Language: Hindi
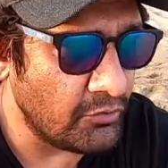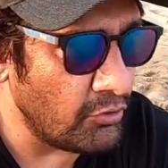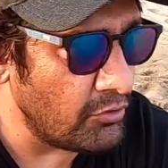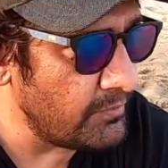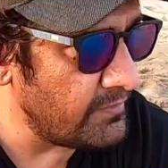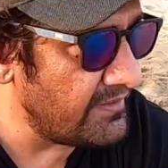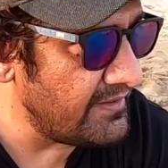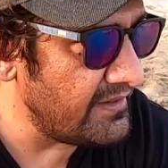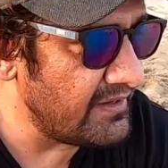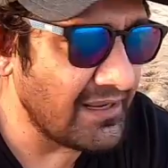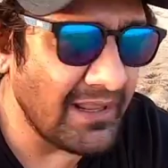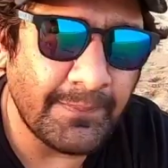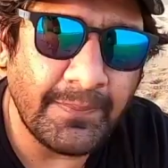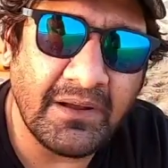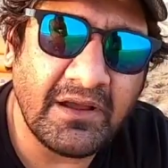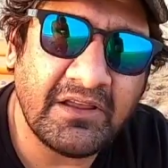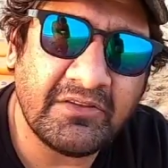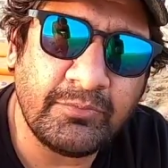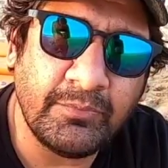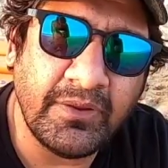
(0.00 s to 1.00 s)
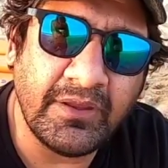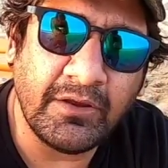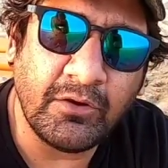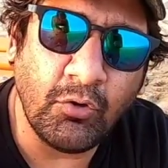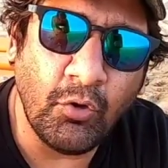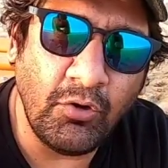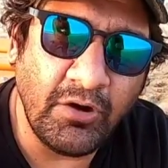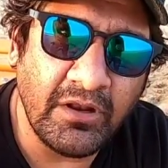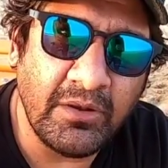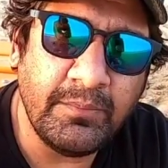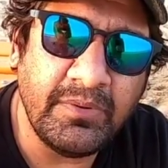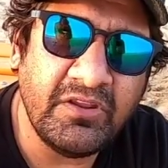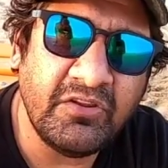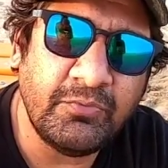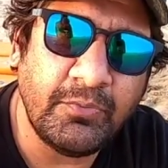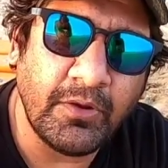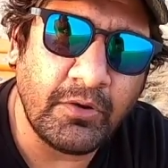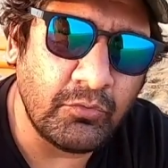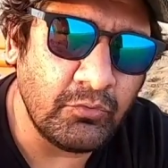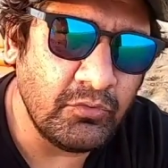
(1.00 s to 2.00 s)
कुंड मलिर के पास मैं गोल्डन
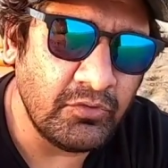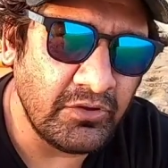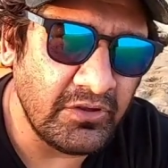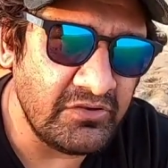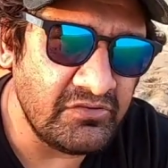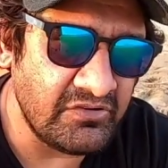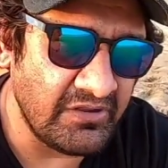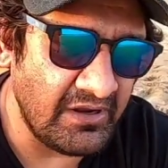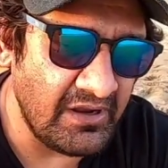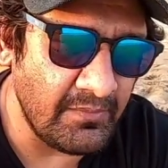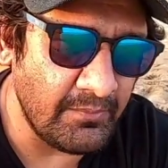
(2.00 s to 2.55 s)
बीच पर हूँ इन